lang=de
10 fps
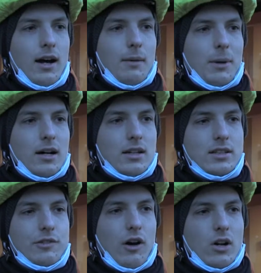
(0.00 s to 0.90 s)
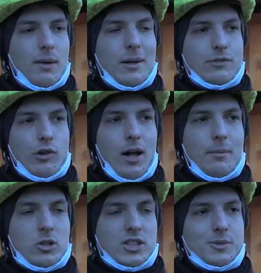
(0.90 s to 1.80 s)
aber die Frauen haben halt vor
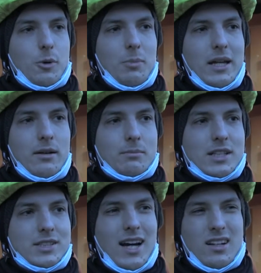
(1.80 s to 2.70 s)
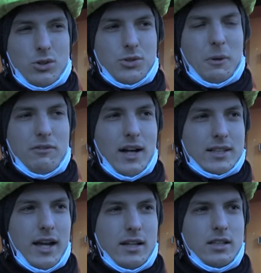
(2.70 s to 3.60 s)
allem auch das Problem, dass gerade durchs
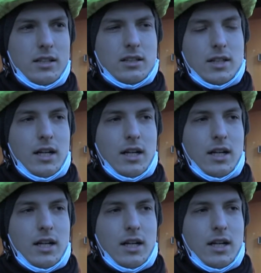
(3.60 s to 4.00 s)
private Handy,